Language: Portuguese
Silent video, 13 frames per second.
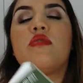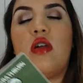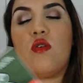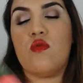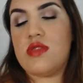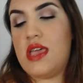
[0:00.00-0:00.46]
O
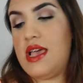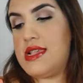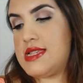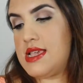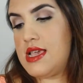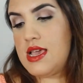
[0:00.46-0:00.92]
que
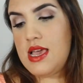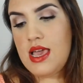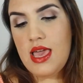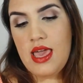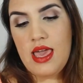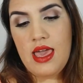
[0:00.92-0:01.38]
acontece?
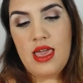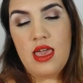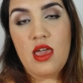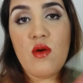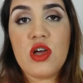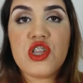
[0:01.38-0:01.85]

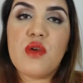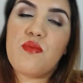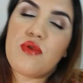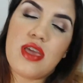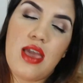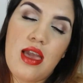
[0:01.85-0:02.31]
É, eu acho
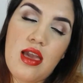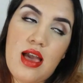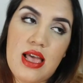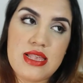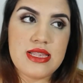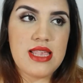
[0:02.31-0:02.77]
que
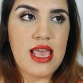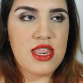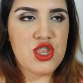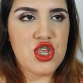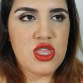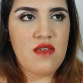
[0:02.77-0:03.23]
porque a
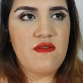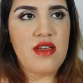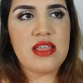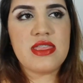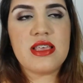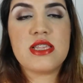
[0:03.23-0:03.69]
série de
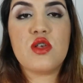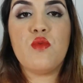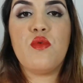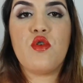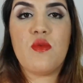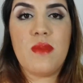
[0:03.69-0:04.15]
TV ela tem que
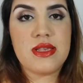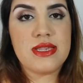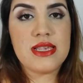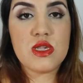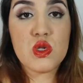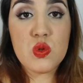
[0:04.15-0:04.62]
ser um pouco
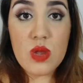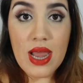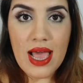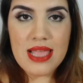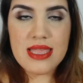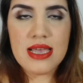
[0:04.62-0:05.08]
mais
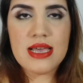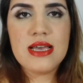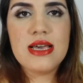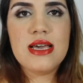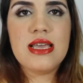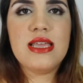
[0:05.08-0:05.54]
censurada
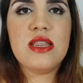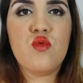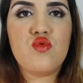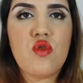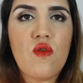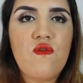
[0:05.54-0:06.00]
e
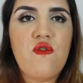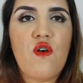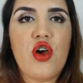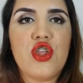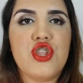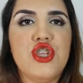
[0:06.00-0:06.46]
não tão
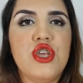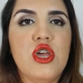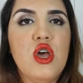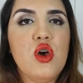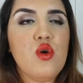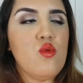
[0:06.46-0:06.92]

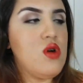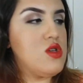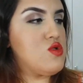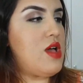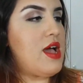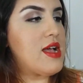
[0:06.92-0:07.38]
forte
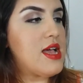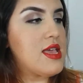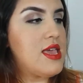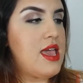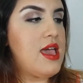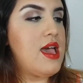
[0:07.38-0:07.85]
quanto a
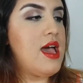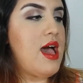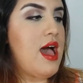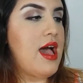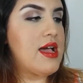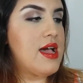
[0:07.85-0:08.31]
HQ.
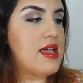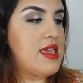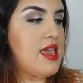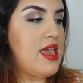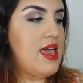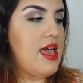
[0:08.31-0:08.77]
A
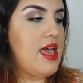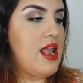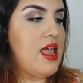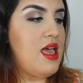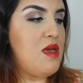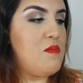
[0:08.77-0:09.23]
HQ
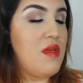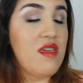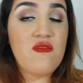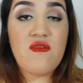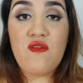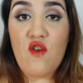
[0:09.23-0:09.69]
ela é
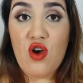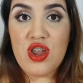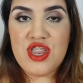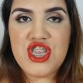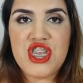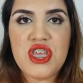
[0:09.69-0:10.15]
bem
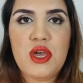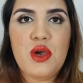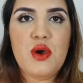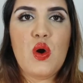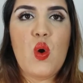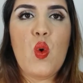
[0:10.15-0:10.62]
forte,
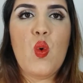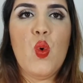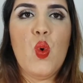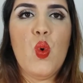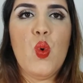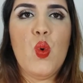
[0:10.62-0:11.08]

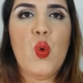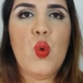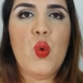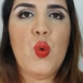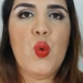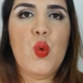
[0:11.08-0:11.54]

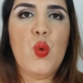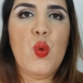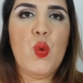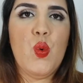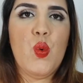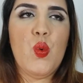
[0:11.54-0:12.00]

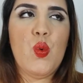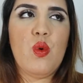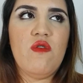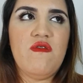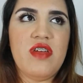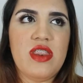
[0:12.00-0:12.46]
o,
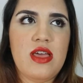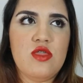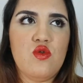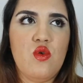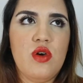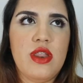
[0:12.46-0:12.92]
o
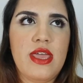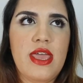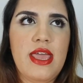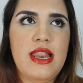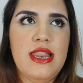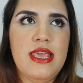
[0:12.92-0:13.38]
governador
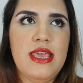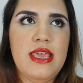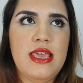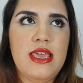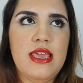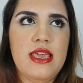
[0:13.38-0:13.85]

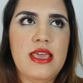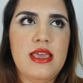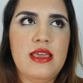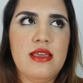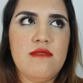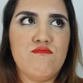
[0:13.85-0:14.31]

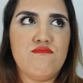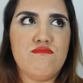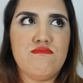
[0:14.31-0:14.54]
ele